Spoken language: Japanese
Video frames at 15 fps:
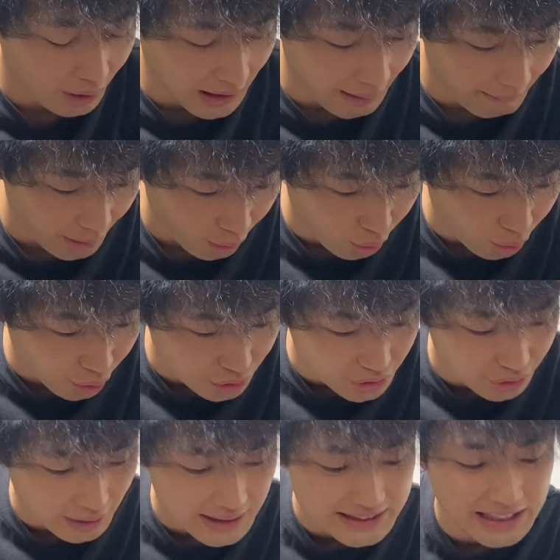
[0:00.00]
川北
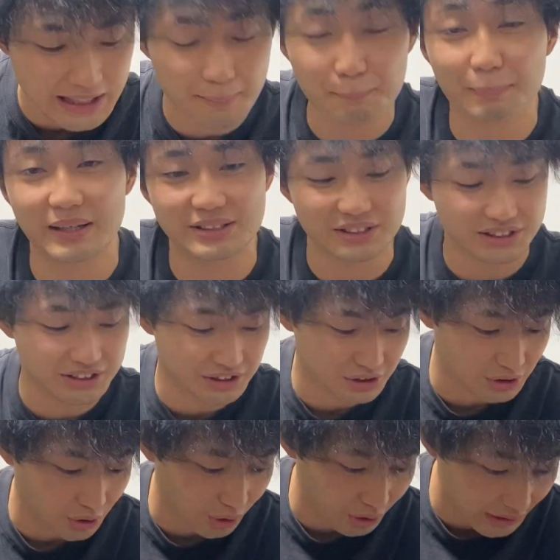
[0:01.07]
条が先発出場